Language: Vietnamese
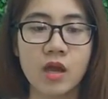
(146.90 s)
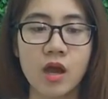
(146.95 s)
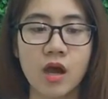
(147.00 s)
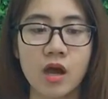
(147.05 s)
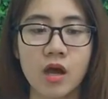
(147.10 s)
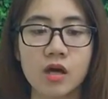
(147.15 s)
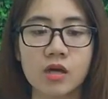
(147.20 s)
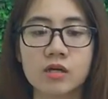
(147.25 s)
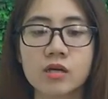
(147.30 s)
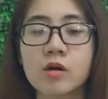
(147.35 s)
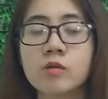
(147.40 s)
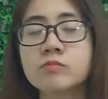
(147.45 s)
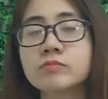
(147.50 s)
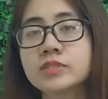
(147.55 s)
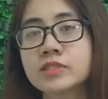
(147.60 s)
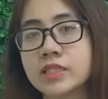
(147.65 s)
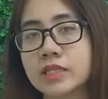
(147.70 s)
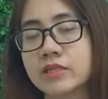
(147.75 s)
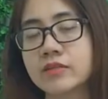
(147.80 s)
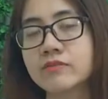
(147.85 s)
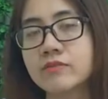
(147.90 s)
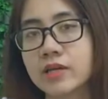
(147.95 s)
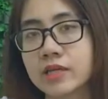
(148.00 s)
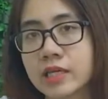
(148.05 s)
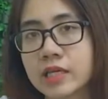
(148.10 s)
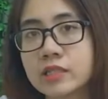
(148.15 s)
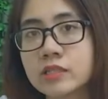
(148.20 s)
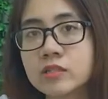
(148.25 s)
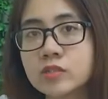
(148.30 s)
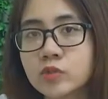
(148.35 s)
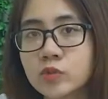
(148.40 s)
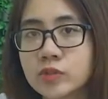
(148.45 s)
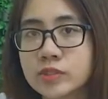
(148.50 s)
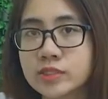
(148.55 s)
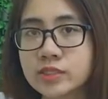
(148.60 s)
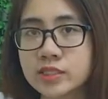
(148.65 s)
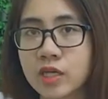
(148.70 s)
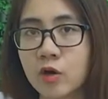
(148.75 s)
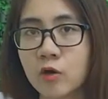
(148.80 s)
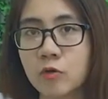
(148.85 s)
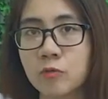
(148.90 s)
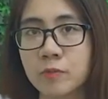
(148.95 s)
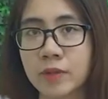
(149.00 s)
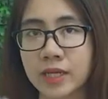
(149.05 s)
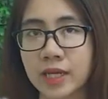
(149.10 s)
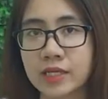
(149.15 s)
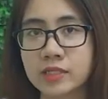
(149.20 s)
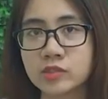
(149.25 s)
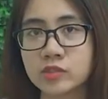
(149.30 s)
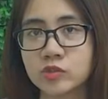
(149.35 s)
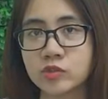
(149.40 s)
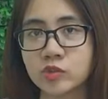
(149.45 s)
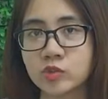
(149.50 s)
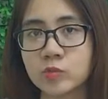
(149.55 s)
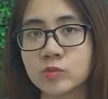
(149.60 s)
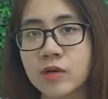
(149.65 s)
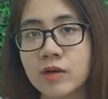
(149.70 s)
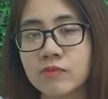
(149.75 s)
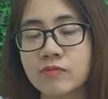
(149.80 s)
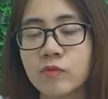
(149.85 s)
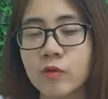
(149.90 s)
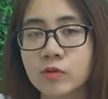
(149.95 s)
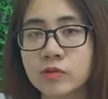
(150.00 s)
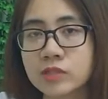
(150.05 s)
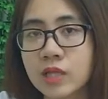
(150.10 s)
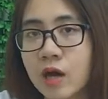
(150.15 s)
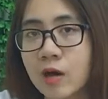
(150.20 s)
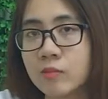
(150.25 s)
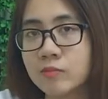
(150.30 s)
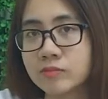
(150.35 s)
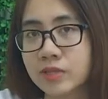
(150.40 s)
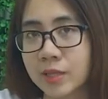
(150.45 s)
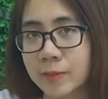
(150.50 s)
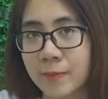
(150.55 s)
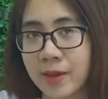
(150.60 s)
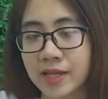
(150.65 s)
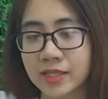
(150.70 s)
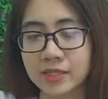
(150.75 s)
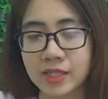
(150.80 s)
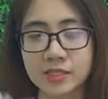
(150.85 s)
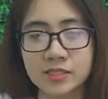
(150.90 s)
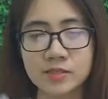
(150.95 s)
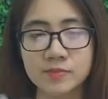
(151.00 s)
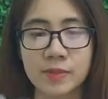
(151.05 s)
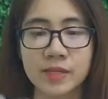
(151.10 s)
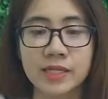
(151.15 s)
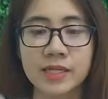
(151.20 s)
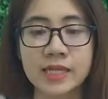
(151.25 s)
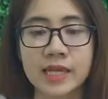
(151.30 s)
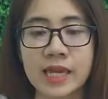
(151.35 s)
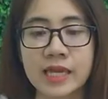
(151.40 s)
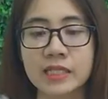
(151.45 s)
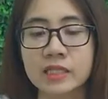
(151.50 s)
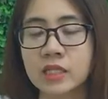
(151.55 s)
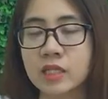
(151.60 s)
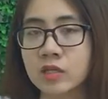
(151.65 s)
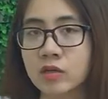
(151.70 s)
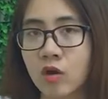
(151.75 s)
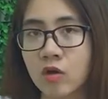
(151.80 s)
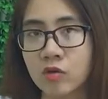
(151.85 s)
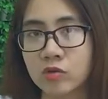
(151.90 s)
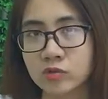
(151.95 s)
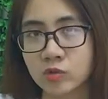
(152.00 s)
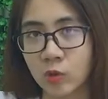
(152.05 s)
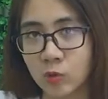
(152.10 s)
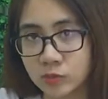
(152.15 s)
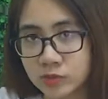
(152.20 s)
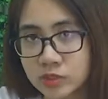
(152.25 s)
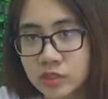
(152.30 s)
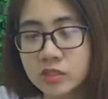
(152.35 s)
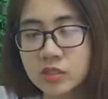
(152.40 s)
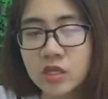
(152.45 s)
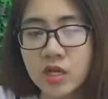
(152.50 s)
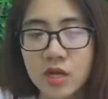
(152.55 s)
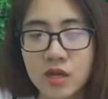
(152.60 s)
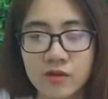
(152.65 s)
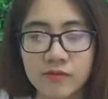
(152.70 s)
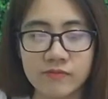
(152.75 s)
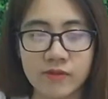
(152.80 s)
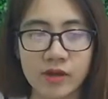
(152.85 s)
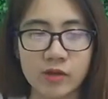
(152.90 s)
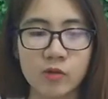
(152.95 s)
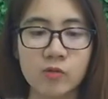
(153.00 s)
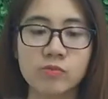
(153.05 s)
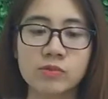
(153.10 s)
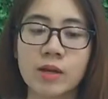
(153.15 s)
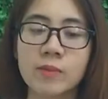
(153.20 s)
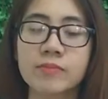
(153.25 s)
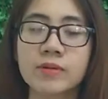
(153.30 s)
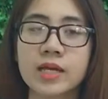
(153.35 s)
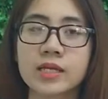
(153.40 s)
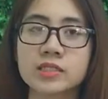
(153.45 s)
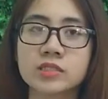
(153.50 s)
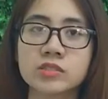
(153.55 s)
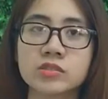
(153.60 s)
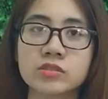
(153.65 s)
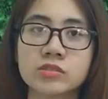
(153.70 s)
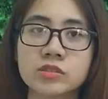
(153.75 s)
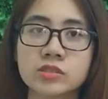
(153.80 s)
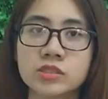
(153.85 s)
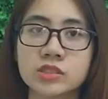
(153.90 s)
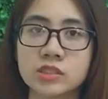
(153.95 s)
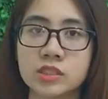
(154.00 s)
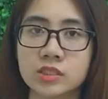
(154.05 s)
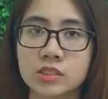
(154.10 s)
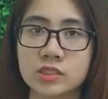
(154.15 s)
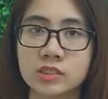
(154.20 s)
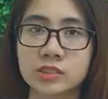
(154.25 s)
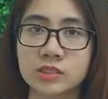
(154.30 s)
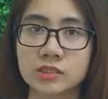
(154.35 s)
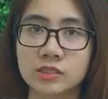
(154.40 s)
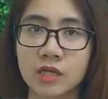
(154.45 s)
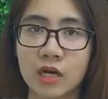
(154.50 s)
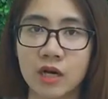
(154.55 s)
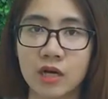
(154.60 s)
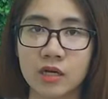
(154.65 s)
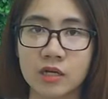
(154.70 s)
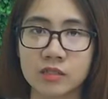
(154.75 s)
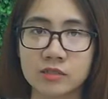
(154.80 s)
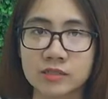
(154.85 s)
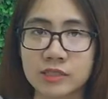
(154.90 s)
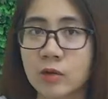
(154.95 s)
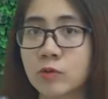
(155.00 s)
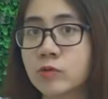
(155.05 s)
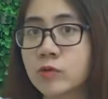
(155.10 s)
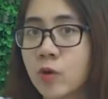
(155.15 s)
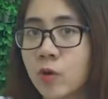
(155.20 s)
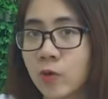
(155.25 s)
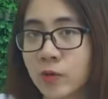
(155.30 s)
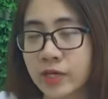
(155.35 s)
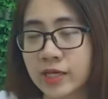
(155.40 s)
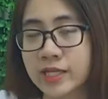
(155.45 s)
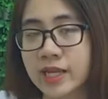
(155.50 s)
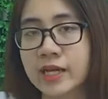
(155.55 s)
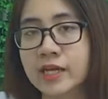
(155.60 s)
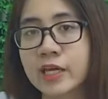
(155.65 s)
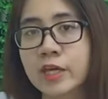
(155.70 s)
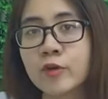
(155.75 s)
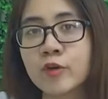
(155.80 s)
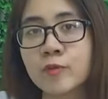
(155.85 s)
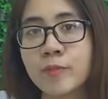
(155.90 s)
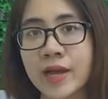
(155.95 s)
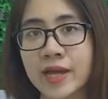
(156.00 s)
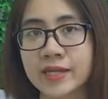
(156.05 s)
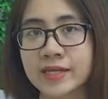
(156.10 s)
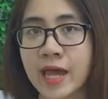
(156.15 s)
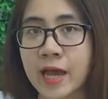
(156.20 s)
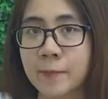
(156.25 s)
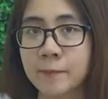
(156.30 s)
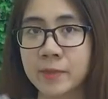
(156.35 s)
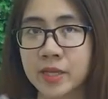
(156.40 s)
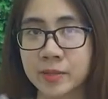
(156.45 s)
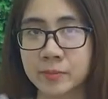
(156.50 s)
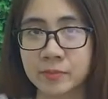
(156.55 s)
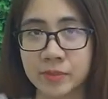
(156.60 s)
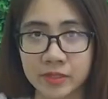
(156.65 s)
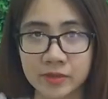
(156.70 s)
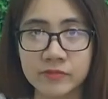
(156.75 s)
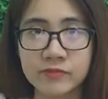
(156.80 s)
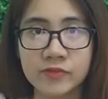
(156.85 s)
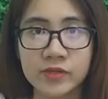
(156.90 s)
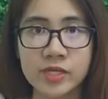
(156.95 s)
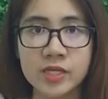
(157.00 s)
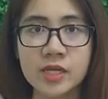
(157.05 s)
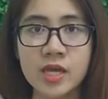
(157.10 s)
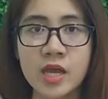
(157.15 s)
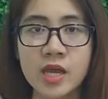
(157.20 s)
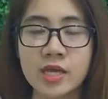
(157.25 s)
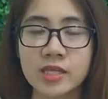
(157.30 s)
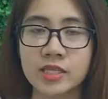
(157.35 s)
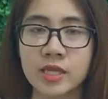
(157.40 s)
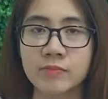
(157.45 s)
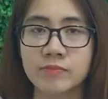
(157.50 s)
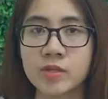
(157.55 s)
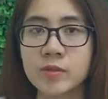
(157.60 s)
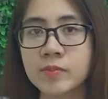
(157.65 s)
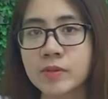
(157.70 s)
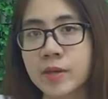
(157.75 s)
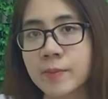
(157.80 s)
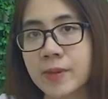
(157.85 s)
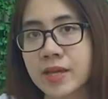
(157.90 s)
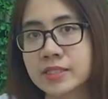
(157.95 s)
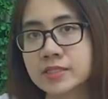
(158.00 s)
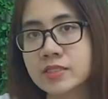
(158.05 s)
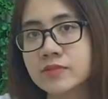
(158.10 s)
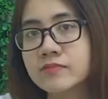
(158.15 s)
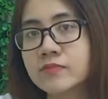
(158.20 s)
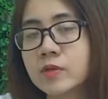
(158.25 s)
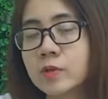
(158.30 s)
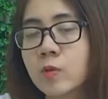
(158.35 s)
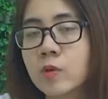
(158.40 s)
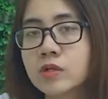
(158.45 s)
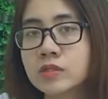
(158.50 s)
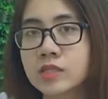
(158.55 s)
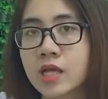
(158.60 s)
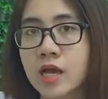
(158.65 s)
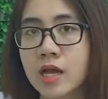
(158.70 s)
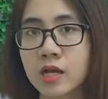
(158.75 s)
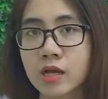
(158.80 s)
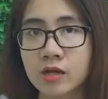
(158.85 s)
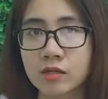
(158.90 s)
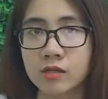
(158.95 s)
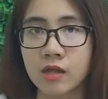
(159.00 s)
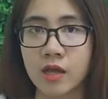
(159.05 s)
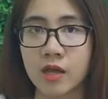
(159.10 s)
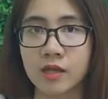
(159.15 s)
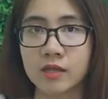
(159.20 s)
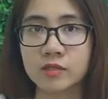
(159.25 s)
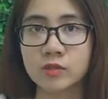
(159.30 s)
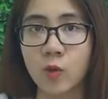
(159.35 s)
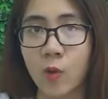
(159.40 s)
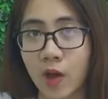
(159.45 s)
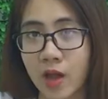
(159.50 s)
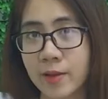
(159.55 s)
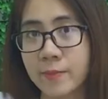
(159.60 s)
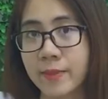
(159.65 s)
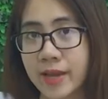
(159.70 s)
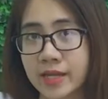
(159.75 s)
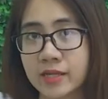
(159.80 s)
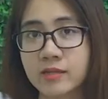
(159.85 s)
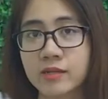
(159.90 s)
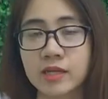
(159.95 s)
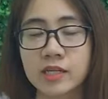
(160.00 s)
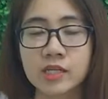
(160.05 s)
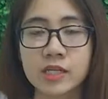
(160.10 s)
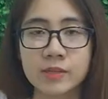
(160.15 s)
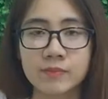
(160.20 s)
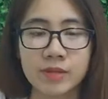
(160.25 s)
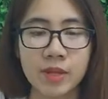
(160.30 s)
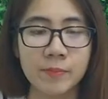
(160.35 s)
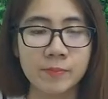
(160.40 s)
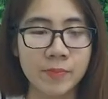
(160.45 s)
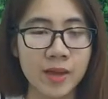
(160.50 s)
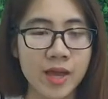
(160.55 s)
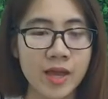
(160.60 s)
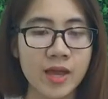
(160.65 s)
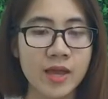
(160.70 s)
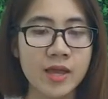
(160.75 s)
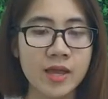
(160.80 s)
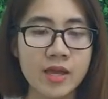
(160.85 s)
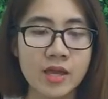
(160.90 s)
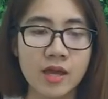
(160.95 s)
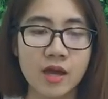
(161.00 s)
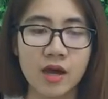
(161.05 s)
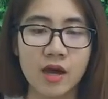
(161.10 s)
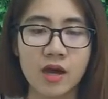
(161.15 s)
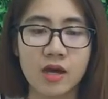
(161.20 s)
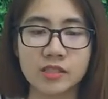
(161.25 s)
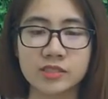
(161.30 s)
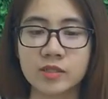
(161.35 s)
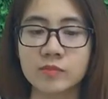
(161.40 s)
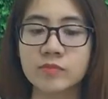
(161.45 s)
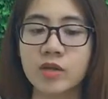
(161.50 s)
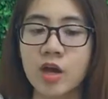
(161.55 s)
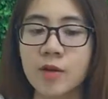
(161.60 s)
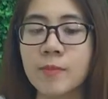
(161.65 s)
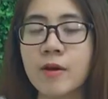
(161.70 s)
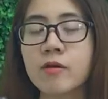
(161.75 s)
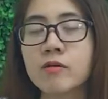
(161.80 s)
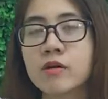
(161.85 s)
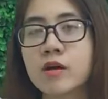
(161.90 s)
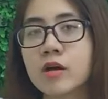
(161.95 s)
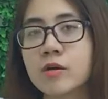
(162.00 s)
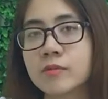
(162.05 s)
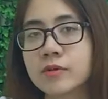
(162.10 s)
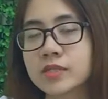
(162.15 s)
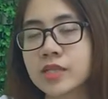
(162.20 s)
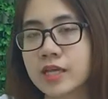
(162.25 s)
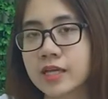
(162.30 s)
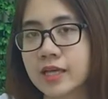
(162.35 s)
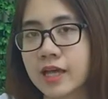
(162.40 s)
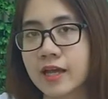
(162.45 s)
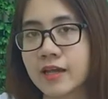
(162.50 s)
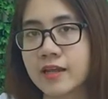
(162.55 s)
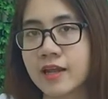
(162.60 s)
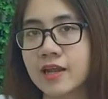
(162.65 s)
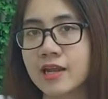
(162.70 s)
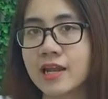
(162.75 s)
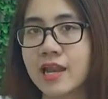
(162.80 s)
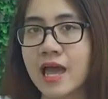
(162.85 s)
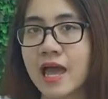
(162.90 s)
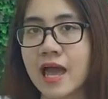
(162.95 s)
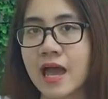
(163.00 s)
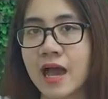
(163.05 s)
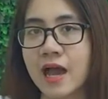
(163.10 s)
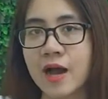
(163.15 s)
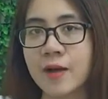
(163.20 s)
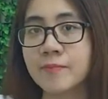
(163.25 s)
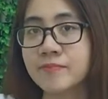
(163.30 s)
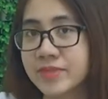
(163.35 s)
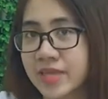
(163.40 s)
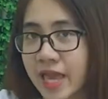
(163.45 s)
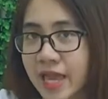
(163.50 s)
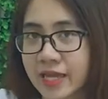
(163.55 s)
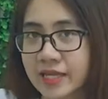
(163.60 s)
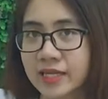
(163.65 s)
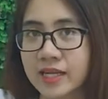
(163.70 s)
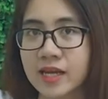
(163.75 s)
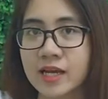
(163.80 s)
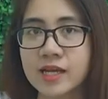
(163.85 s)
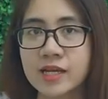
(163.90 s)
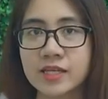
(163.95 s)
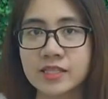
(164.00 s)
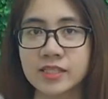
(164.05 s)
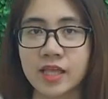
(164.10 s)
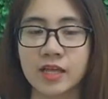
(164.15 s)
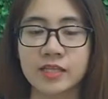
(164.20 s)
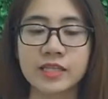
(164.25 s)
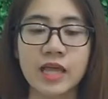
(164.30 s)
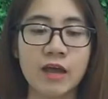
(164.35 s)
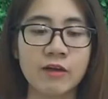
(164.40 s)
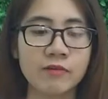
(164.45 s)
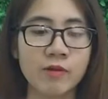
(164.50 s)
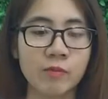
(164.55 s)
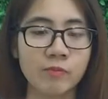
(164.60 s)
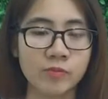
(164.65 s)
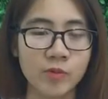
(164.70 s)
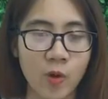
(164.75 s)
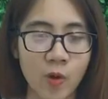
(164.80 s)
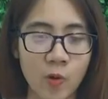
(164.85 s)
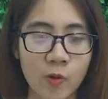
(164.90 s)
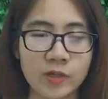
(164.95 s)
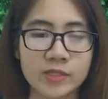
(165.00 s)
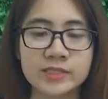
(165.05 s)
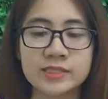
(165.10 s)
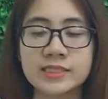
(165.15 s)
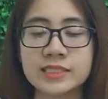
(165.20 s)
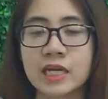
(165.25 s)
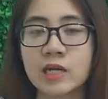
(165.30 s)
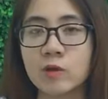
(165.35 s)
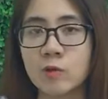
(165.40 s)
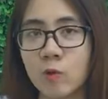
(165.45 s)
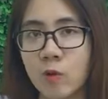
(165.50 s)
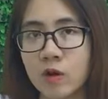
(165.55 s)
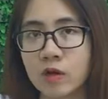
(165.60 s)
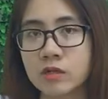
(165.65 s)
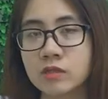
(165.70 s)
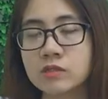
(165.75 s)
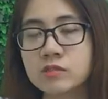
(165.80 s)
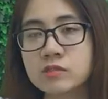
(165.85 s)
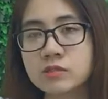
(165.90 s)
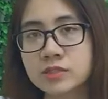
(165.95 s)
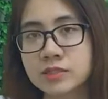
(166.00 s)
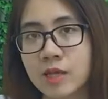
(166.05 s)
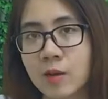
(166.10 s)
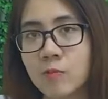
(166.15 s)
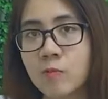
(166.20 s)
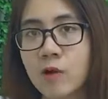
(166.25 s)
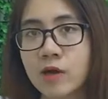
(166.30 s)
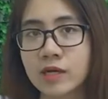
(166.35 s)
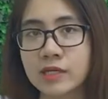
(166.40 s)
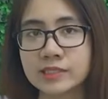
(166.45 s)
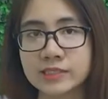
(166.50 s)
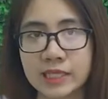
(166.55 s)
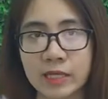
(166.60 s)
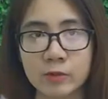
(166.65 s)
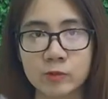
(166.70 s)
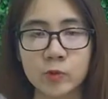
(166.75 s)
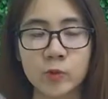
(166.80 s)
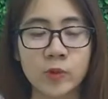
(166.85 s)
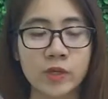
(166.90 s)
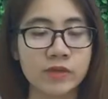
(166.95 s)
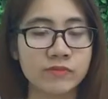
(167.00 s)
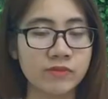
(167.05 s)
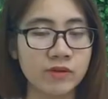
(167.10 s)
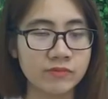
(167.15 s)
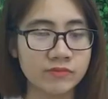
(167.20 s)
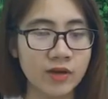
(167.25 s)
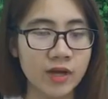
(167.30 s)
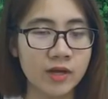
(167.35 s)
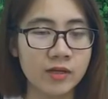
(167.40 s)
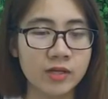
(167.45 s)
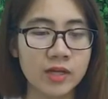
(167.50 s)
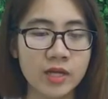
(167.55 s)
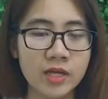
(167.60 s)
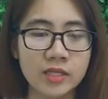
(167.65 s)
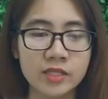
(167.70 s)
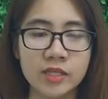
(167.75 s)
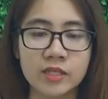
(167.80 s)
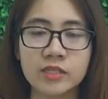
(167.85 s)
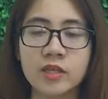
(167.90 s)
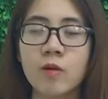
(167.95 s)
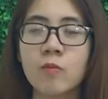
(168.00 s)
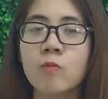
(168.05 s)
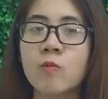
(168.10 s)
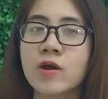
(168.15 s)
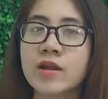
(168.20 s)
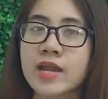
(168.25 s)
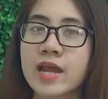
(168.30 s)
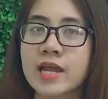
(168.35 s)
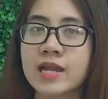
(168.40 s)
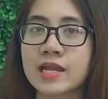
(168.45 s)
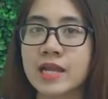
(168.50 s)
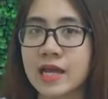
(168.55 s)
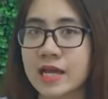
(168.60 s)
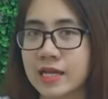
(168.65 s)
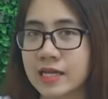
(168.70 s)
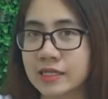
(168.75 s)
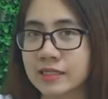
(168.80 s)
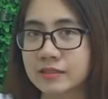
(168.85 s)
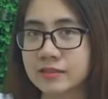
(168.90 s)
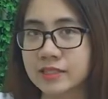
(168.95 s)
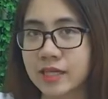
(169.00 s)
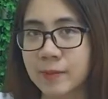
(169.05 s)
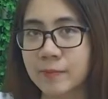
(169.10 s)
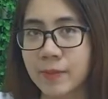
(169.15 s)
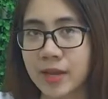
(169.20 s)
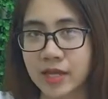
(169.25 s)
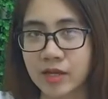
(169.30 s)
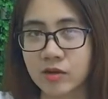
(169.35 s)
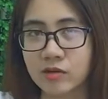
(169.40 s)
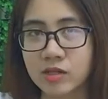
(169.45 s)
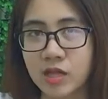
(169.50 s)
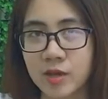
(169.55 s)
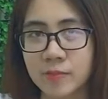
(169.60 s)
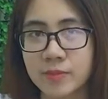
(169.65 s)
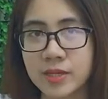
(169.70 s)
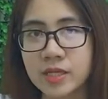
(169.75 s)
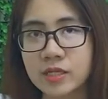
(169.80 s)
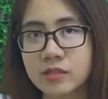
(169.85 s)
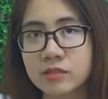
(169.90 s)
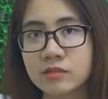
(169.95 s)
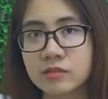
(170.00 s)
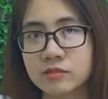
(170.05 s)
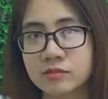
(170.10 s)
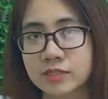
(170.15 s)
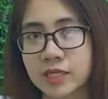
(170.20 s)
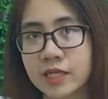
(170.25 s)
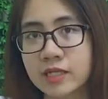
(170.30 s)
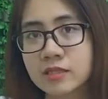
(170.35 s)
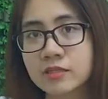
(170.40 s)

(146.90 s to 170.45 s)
Ờ, không chỉ về kiến thức chuyên sâu mà các trường trung học phổ thông tại bang Tasmania thì còn tổ chức và cung cấp các chương trình uh, trau dồi cái năng khiếu của bạn đặc biệt miễn phí nhằm giúp các bạn sinh viên quốc tế có thể thỏa mãn được cái niềm đam mê ờ, trong đó bao gồm có thể kể đến là âm nhạc nè thể thao đồng đội tranh luận lướt sóng hoặc là chèo thuyền vân vân thì thông qua đây là các bạn có thể biết được cách